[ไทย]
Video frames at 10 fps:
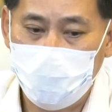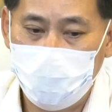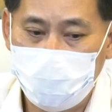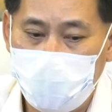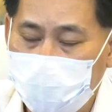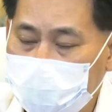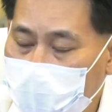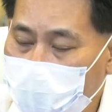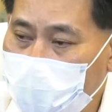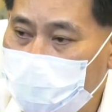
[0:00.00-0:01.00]
ก็เลยทำให้
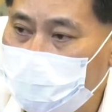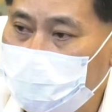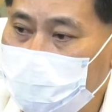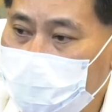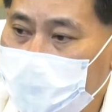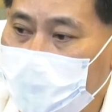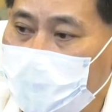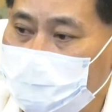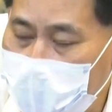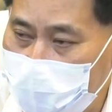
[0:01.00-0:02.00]
สังคม
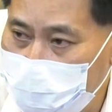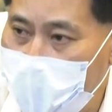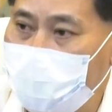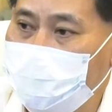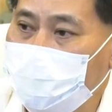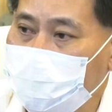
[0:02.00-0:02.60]
เป็นแบบ